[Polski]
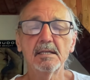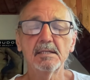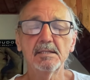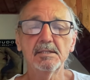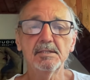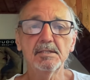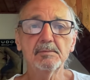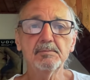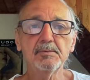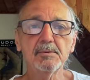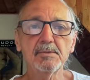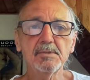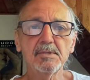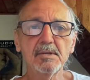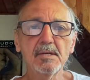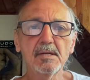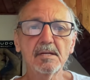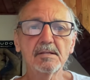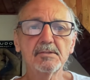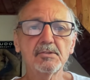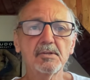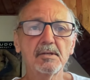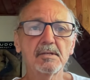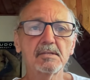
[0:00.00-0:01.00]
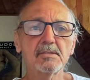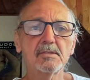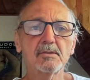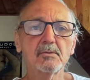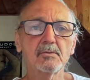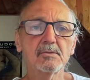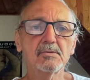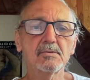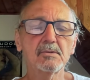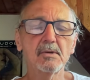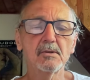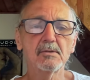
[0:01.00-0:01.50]
i nie podzieli się z
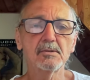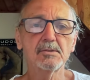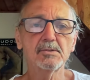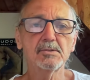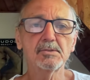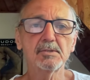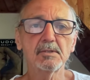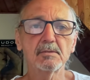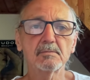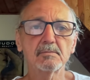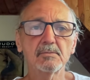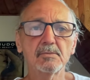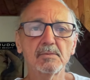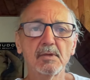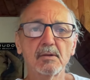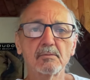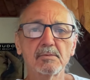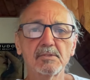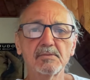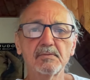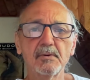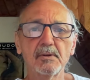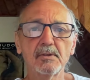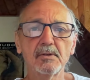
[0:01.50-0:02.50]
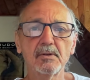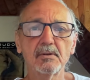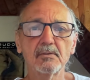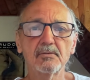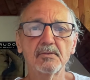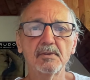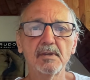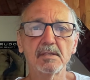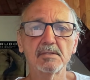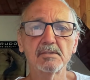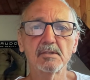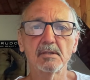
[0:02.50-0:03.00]
ludzkością tą swoją
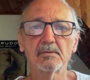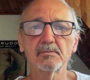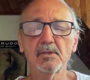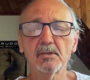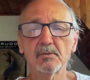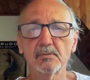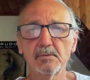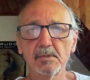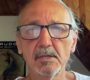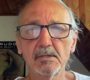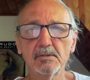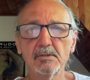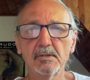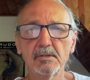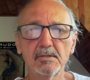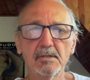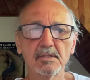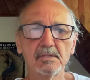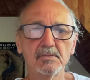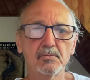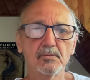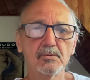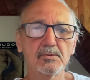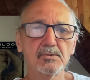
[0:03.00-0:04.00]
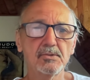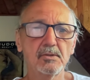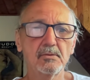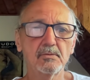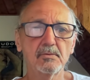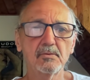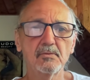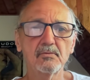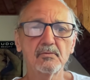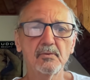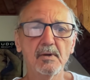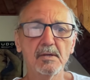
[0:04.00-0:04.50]
wiedzą, tą jedynie
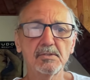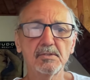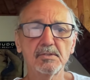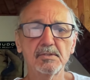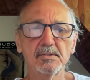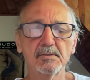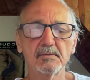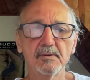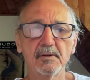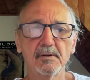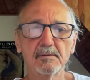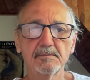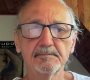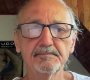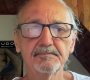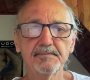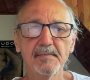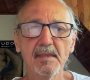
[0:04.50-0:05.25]
słuszną i właściwą.